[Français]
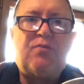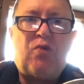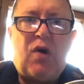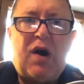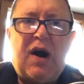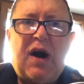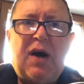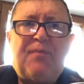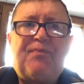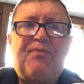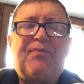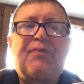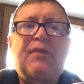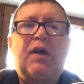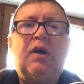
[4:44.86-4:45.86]
moi
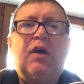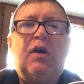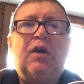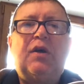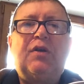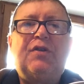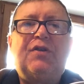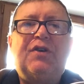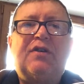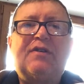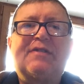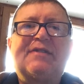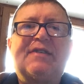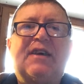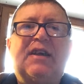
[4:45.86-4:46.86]
dans
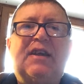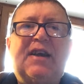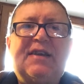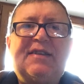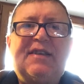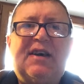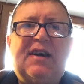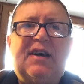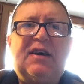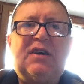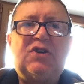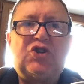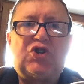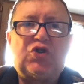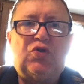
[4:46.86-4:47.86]
sa Lada
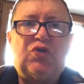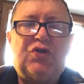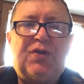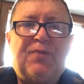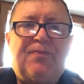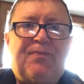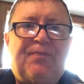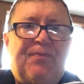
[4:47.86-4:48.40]
jaune.